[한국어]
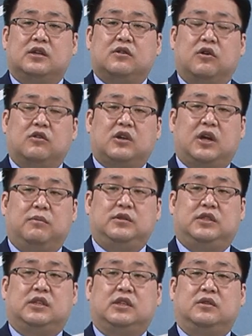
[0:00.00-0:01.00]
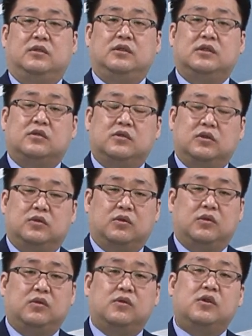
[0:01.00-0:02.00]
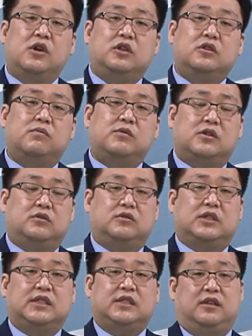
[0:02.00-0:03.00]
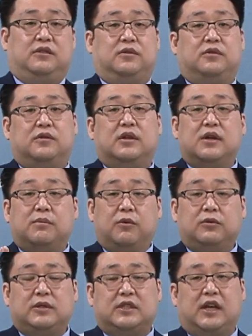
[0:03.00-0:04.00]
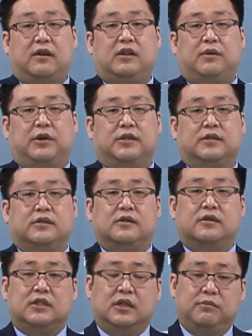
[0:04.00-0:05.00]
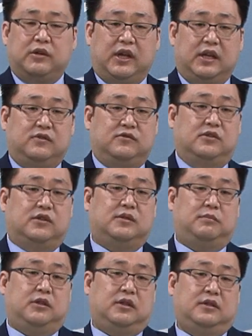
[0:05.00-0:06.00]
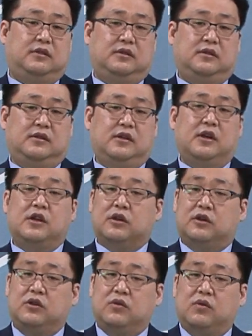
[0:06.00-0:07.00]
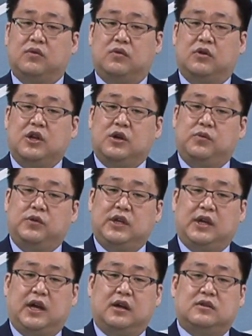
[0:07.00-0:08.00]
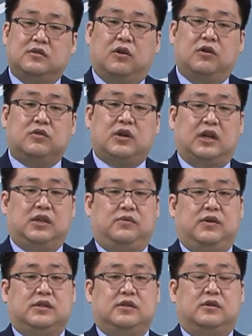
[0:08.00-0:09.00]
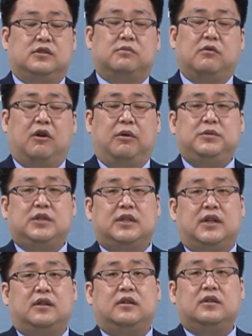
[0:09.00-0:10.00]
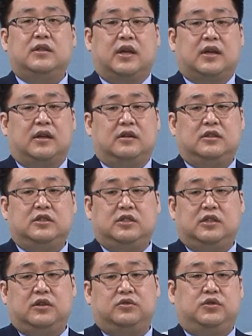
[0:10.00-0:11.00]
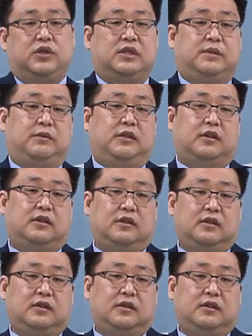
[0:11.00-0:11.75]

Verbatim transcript: 그 거룩함을 지킬 수 있도록 너무나도 자세히도 모든 상황에 맞춰서 설명해 주셨습니다. 그리고 우리가 그 거룩하기 위해서 정말 엄청난 대가를 치러 주셨습니다.